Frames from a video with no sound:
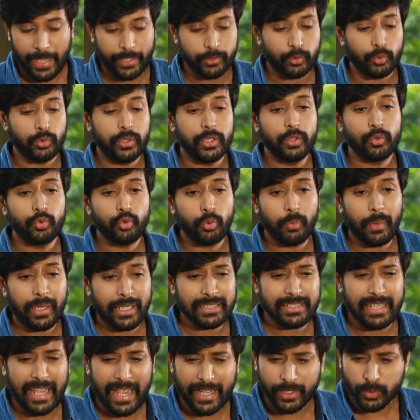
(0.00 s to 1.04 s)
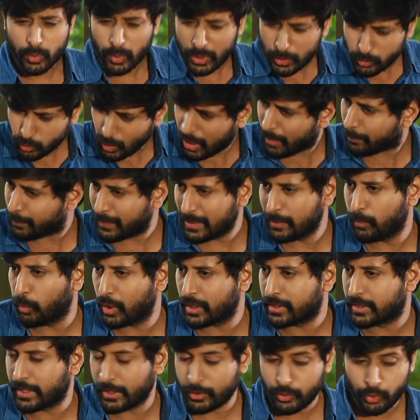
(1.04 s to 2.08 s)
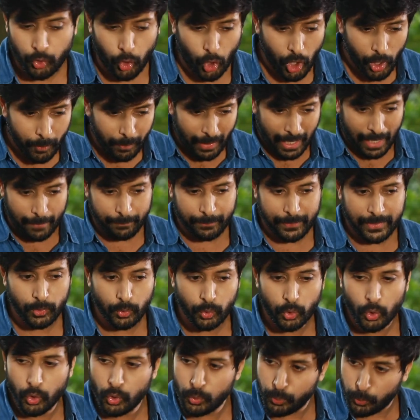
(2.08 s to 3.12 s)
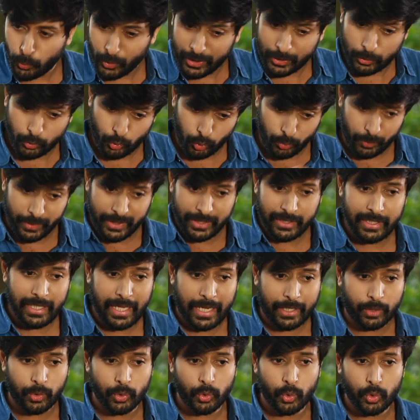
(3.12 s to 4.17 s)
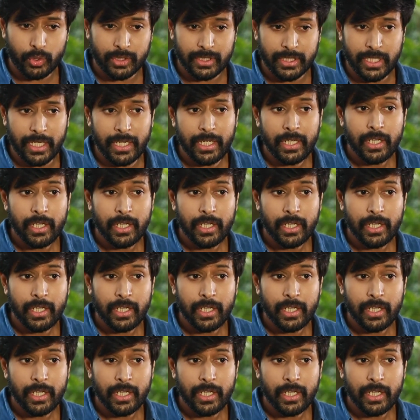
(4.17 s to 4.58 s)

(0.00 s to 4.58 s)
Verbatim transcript: এতদিন তোমাকে যে এত এত আপনি বলেছে সব আপনিগুলোর উপরে তুমি দিয়ে এখন হচ্ছে